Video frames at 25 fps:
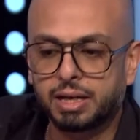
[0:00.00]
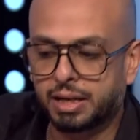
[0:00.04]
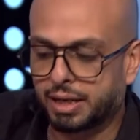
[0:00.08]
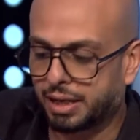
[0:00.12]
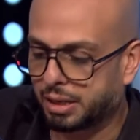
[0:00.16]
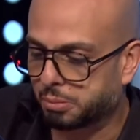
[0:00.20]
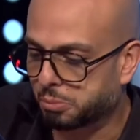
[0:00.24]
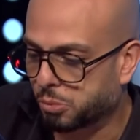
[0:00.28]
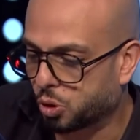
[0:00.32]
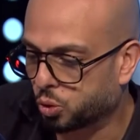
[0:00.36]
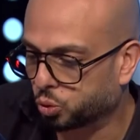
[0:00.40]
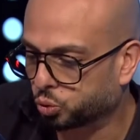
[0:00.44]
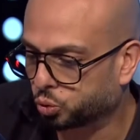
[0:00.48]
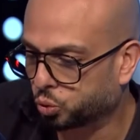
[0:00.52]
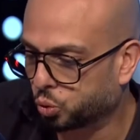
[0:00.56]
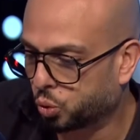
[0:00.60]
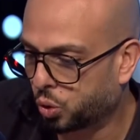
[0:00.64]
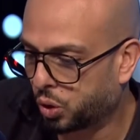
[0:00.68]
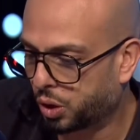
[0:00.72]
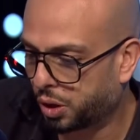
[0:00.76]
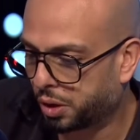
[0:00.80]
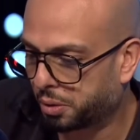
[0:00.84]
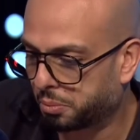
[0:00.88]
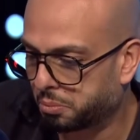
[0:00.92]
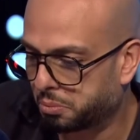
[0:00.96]

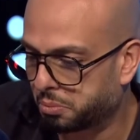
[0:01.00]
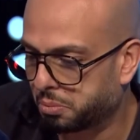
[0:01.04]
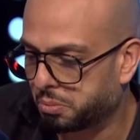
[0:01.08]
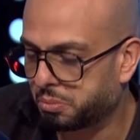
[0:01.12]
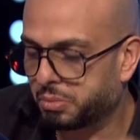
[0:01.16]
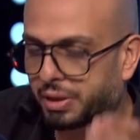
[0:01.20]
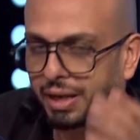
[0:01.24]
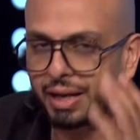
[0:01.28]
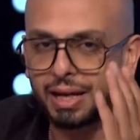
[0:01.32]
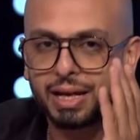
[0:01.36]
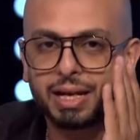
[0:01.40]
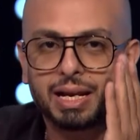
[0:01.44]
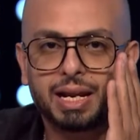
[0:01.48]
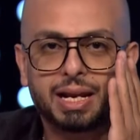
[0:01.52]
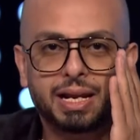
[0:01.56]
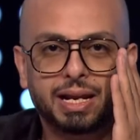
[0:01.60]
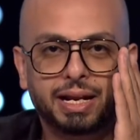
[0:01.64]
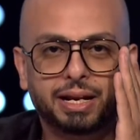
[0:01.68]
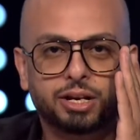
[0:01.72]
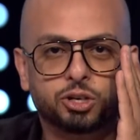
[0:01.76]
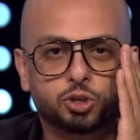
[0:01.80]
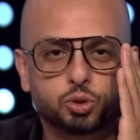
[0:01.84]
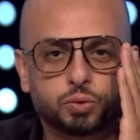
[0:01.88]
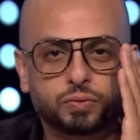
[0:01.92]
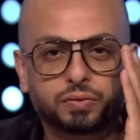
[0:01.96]
الموضوع من خلال ان
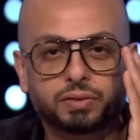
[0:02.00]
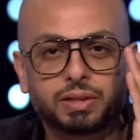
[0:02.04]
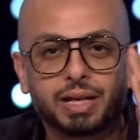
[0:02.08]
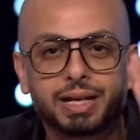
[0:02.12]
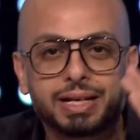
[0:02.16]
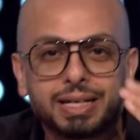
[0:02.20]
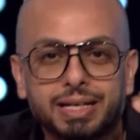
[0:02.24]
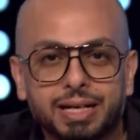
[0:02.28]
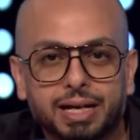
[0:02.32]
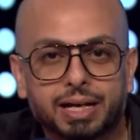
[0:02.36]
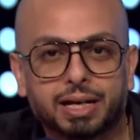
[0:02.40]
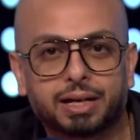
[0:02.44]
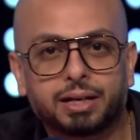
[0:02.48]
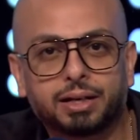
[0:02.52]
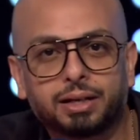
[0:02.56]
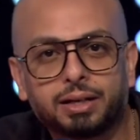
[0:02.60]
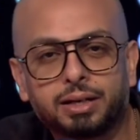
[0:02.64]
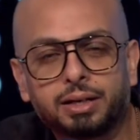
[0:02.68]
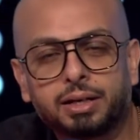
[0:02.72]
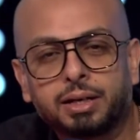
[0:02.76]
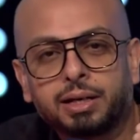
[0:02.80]
احنا نشوف تاريخ